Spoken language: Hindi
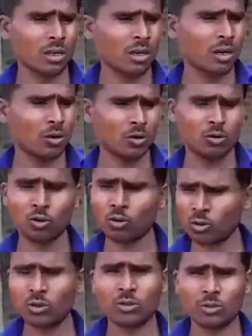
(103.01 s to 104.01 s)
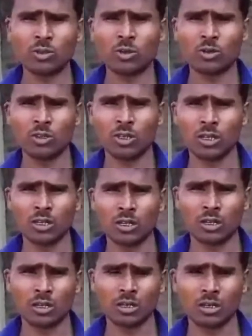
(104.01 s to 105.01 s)
और दो झोंस गए
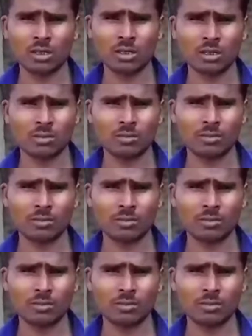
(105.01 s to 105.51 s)
अच्छा अच्छा